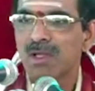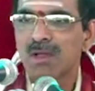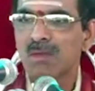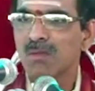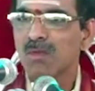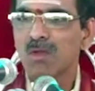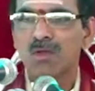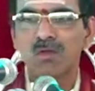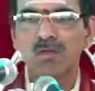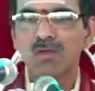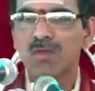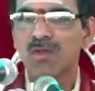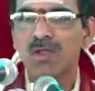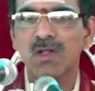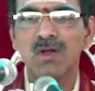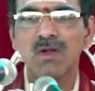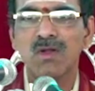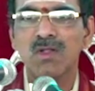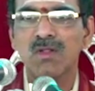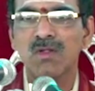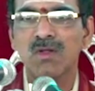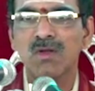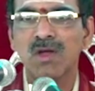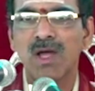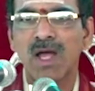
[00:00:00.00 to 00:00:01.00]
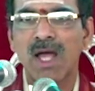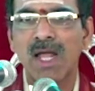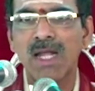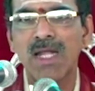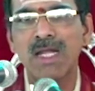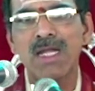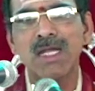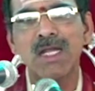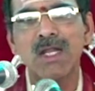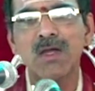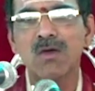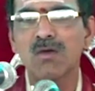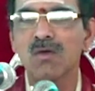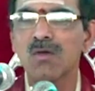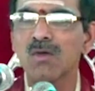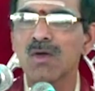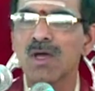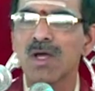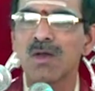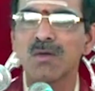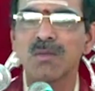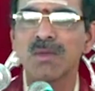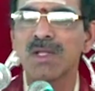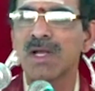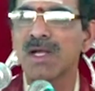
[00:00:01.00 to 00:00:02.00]
మీరు చూసారో లేదో అన్ని
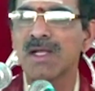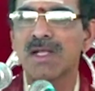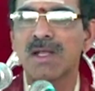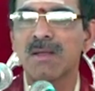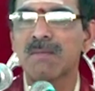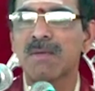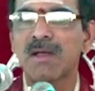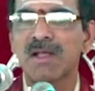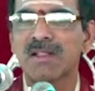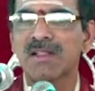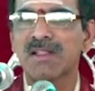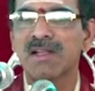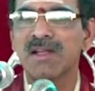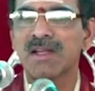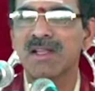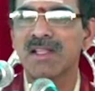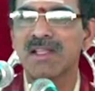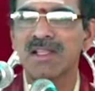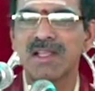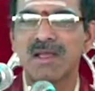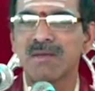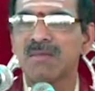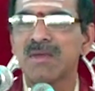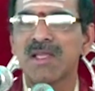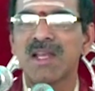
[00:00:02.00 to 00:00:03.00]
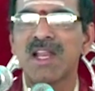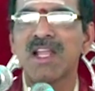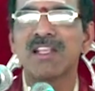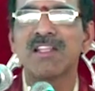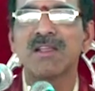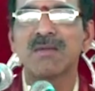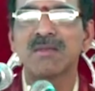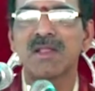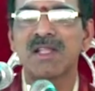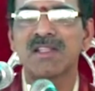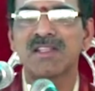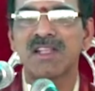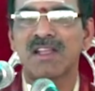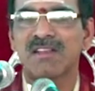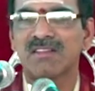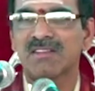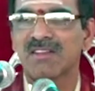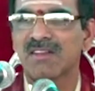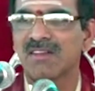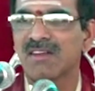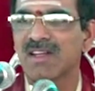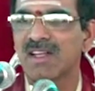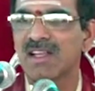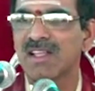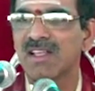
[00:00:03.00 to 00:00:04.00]
గురువుగారు మీరంటే భక్తి అండి మీరేం చెబితే
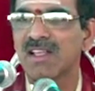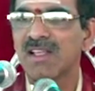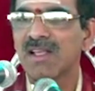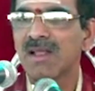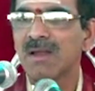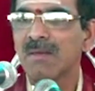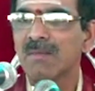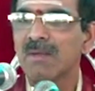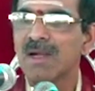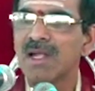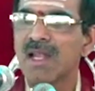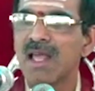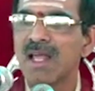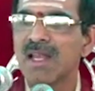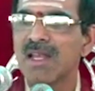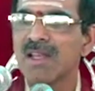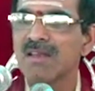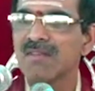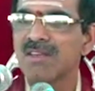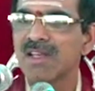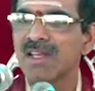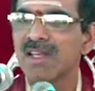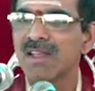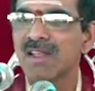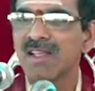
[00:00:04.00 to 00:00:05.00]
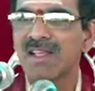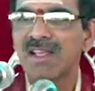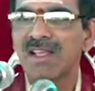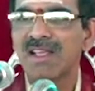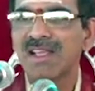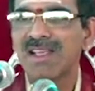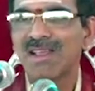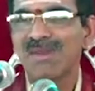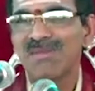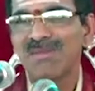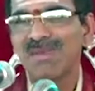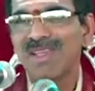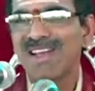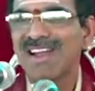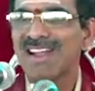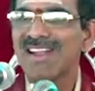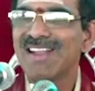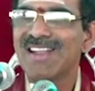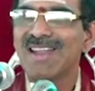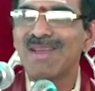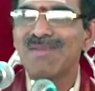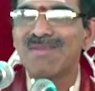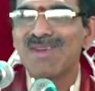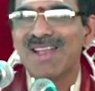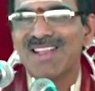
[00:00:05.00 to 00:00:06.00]
చేస్తామండి మళ్ళీ అన్నీ విని
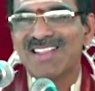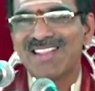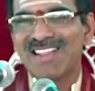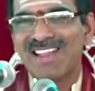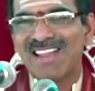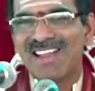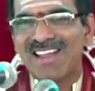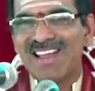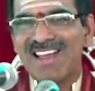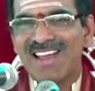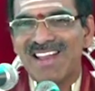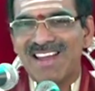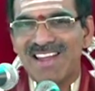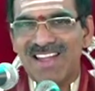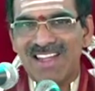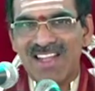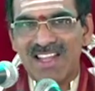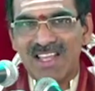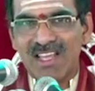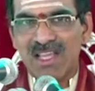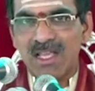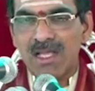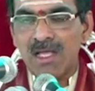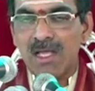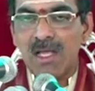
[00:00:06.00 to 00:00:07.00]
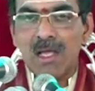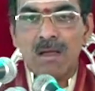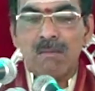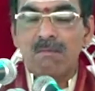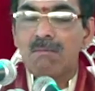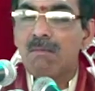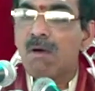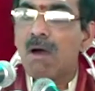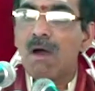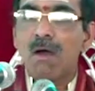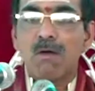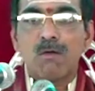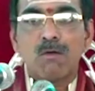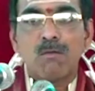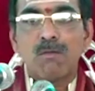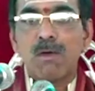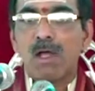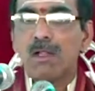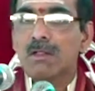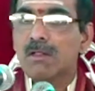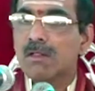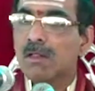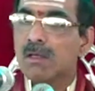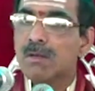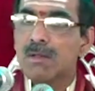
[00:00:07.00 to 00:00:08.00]
మీరంటే భక్తే కానండి మాకు
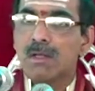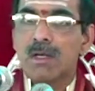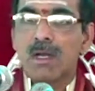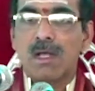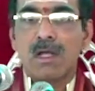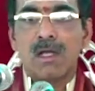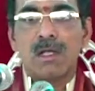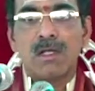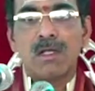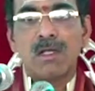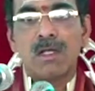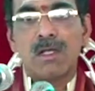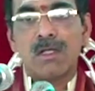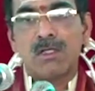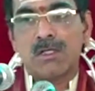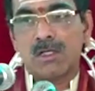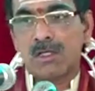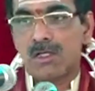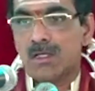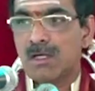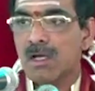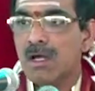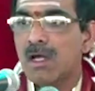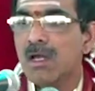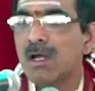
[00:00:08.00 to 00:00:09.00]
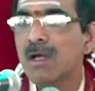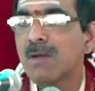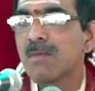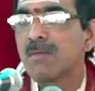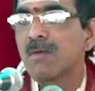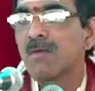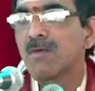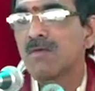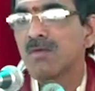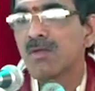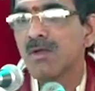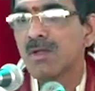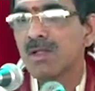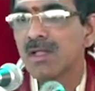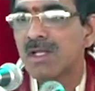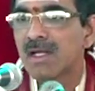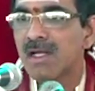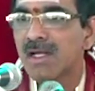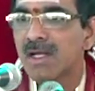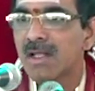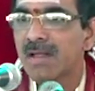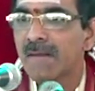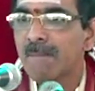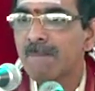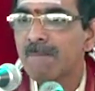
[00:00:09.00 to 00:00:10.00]
మాత్రం ఇలాగే
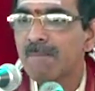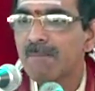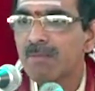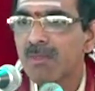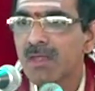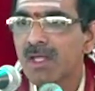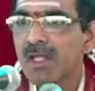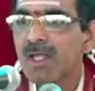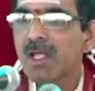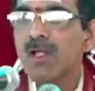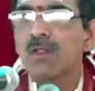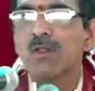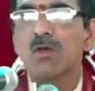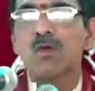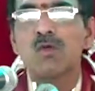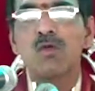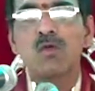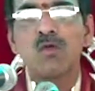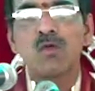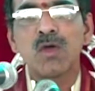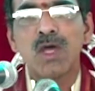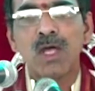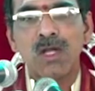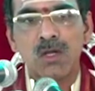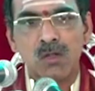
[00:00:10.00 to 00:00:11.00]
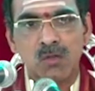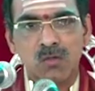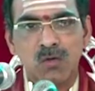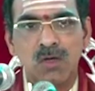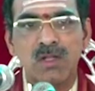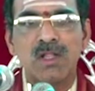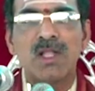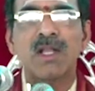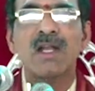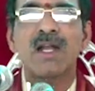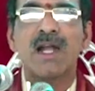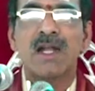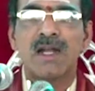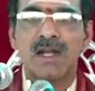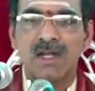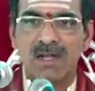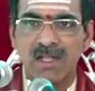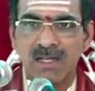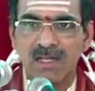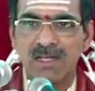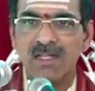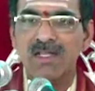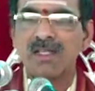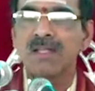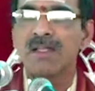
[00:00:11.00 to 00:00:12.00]
చెయ్యాలనిపిస్తోందండి ఇంకెందుకు గురువుగారు నితోటి దానికి
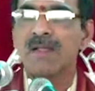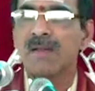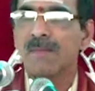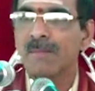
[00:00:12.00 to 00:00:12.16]
అడగడానికి